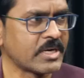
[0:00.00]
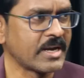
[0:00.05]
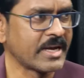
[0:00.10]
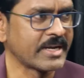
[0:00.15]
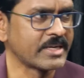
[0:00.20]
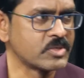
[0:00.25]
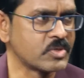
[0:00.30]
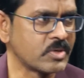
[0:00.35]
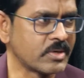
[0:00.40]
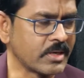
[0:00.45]
మిస్టర్
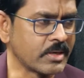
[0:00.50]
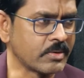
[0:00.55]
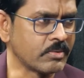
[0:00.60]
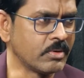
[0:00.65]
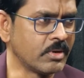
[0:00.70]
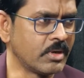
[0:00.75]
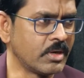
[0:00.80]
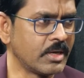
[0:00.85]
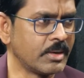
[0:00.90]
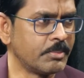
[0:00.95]
నాగేశ్వర్ గారు
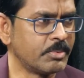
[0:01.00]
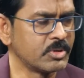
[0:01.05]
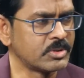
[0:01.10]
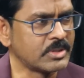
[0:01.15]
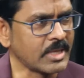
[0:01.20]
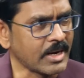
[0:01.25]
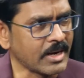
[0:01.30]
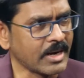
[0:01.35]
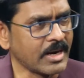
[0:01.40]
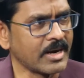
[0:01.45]
ఇప్పుడు
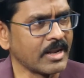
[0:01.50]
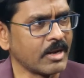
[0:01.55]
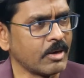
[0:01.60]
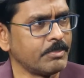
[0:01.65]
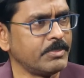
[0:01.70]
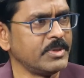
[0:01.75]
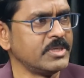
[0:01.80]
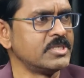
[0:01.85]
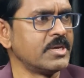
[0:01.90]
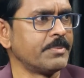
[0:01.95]

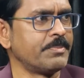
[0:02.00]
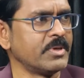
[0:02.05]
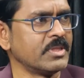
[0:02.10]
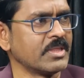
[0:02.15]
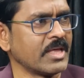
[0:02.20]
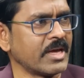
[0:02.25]
తెలంగాణలో బీజేపీ